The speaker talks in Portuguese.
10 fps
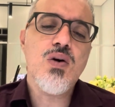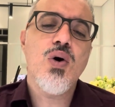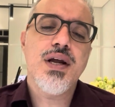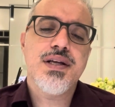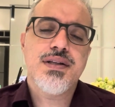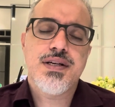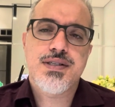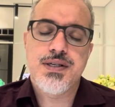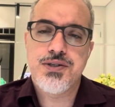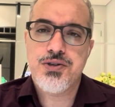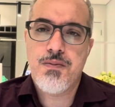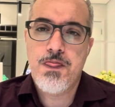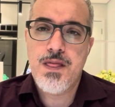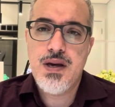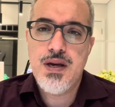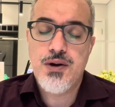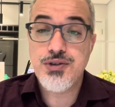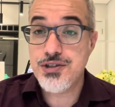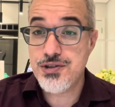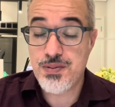Olha que interessante. Eu
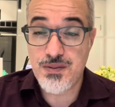já disse para